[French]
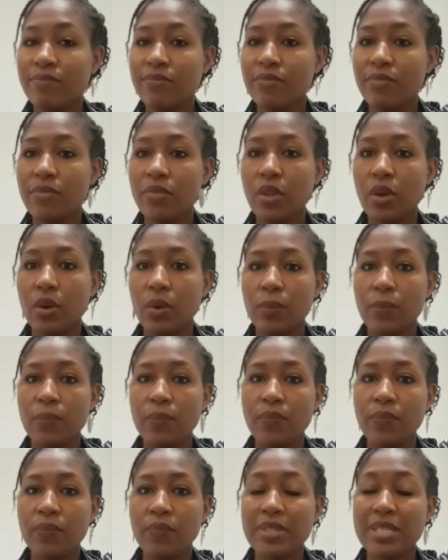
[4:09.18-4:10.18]
Non,
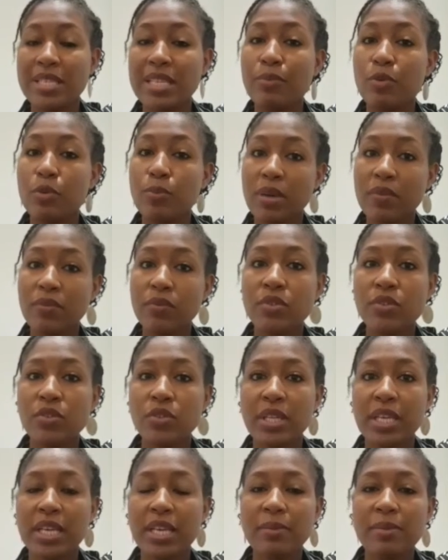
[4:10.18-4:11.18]
ça ne peut pas fonctionner
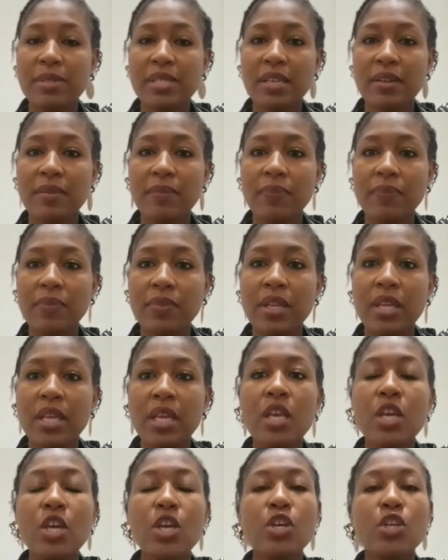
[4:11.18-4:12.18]
comme ça.
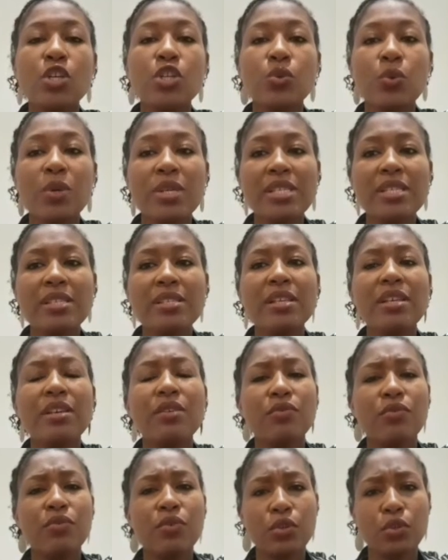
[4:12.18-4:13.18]
Choisissez
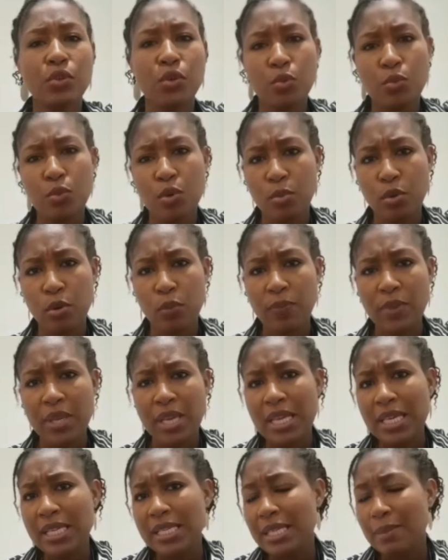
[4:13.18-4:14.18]
votre moment.
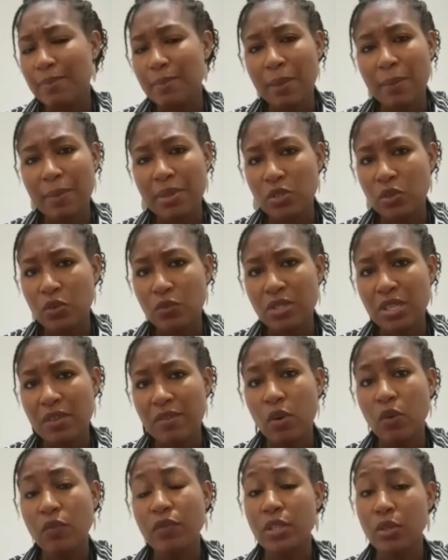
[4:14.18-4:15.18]
C'est pas parce que vous avez
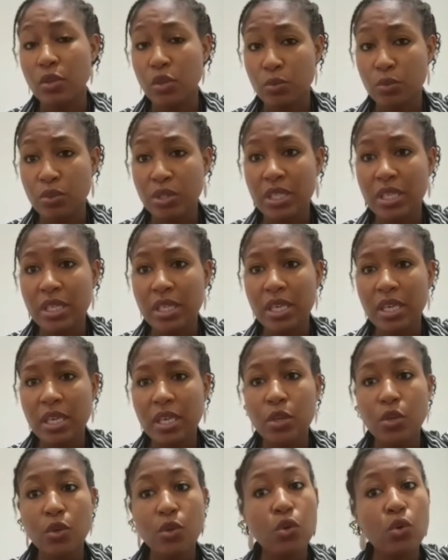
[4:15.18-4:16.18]
envie de communiquer
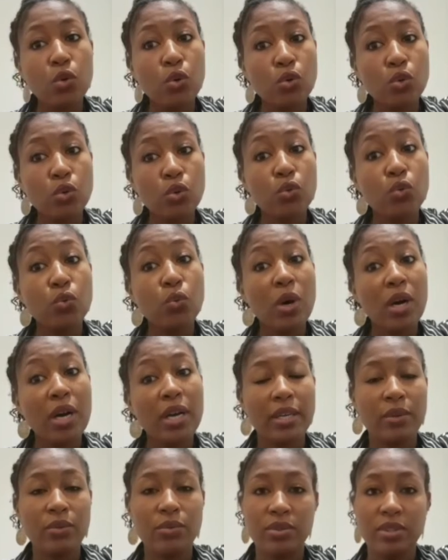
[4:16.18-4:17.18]
que l'autre doit
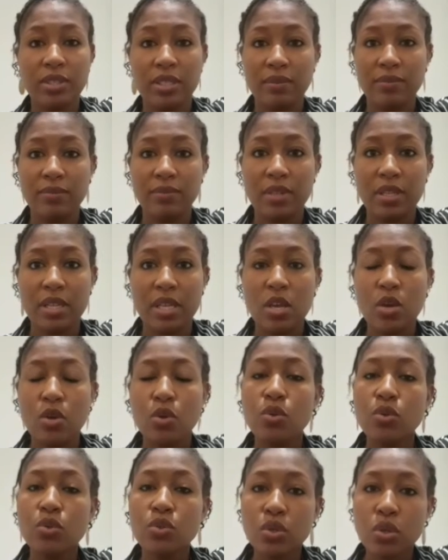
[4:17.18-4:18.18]
écouter. Le
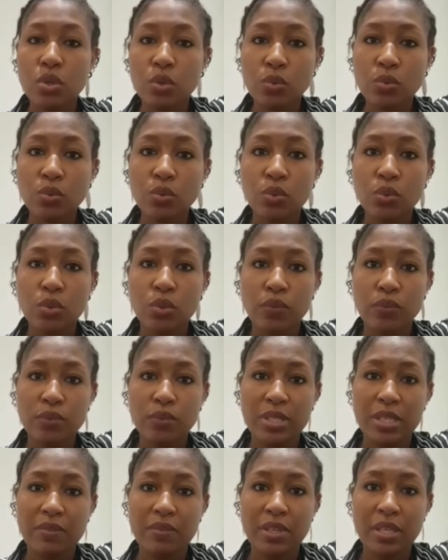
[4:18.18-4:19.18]
seul contrôle que vous
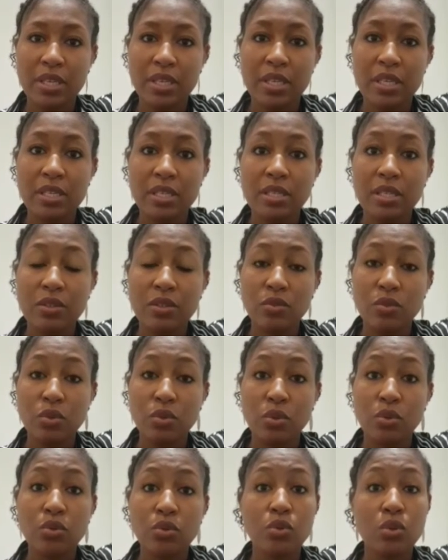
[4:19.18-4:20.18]
avez, c'est sur
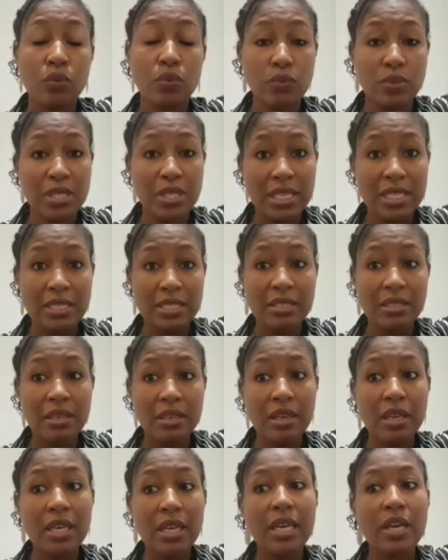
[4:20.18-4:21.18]
ce que vous allez dire
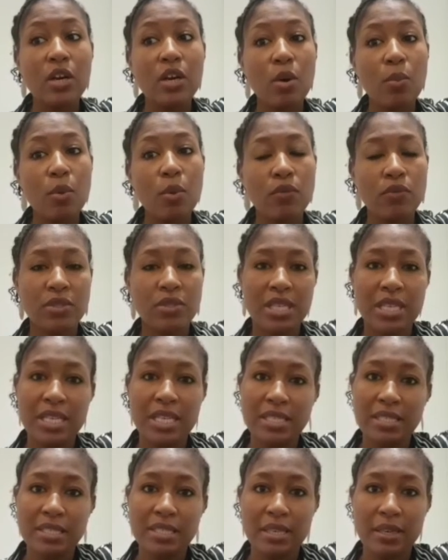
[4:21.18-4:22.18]
et comment vous allez le
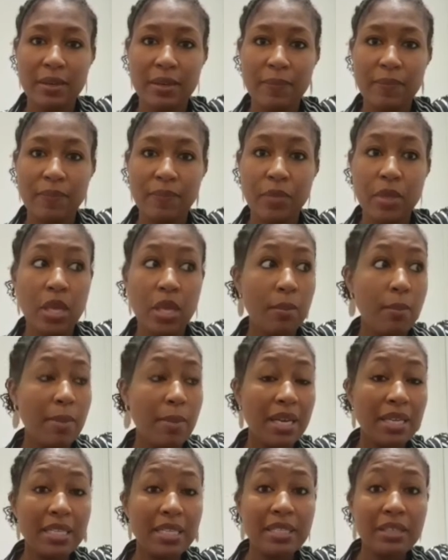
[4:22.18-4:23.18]
dire.
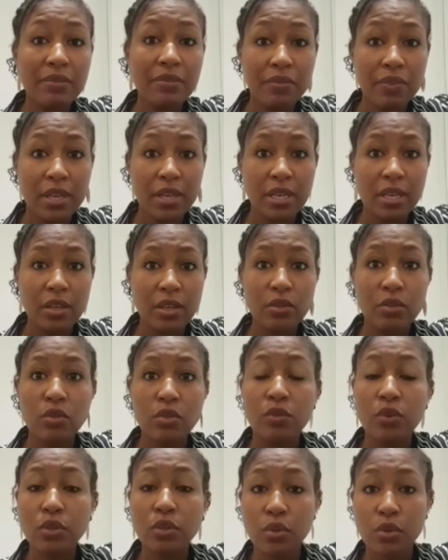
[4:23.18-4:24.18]
Parlez des faits, de
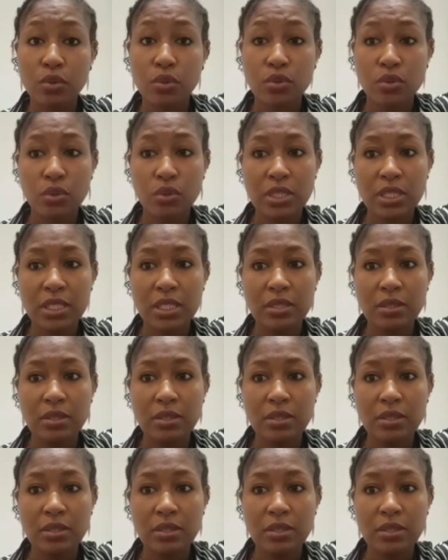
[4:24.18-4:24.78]
votre ressenti.